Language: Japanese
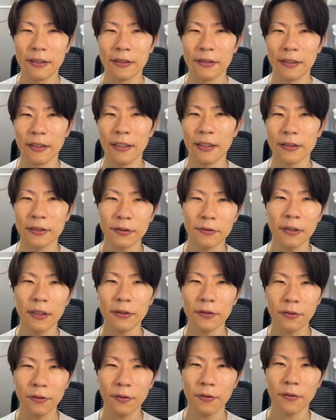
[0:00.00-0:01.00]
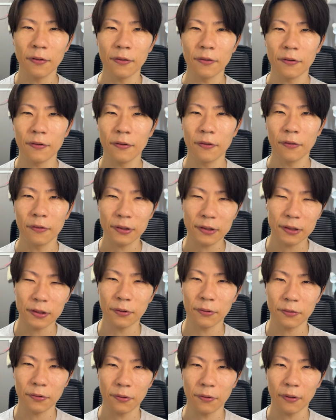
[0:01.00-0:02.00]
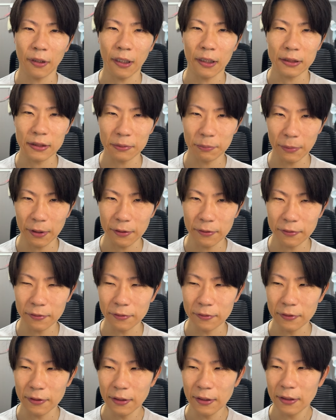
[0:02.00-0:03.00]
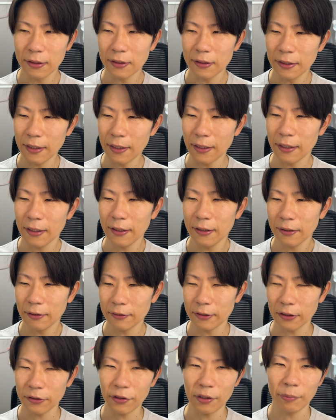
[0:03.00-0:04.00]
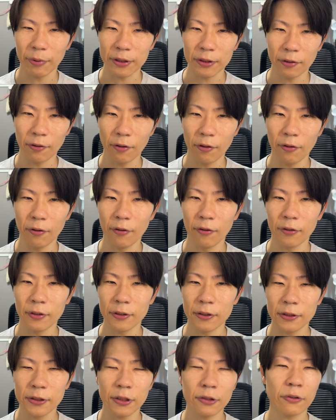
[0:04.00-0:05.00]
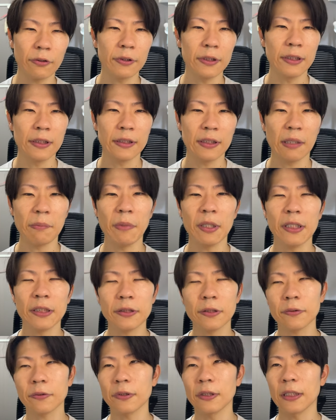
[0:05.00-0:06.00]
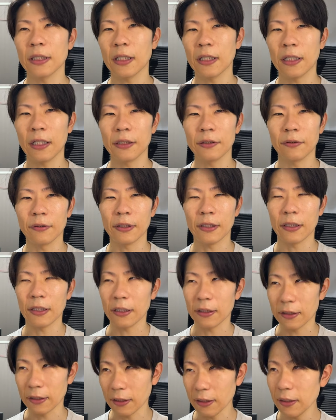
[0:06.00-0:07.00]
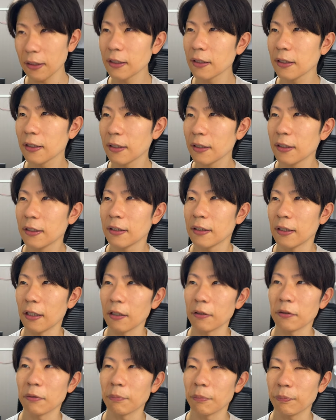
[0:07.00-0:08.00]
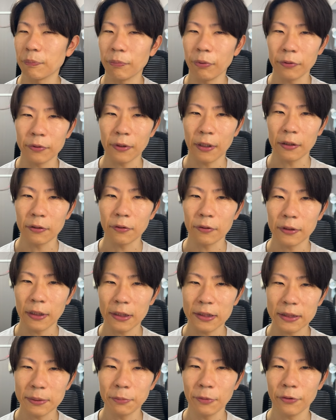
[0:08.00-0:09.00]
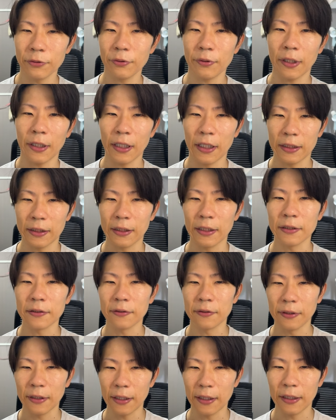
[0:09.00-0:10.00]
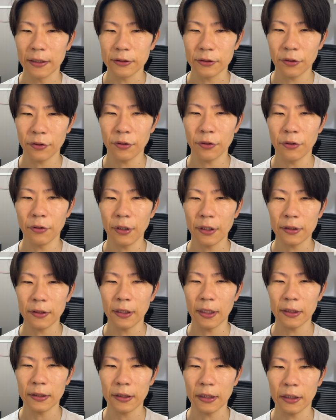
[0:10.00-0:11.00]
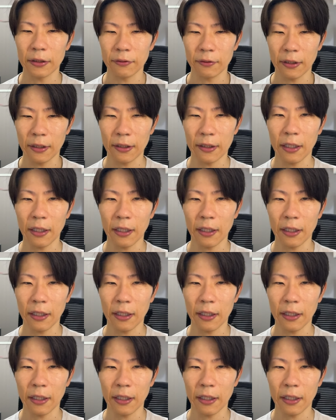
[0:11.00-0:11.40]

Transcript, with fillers: で、その後、お仕事を始める、で、例えばその、外に、たまに外に行かないといけない日、あの、僕あの、脱毛とかやってるんで、そういう予約があったりとか、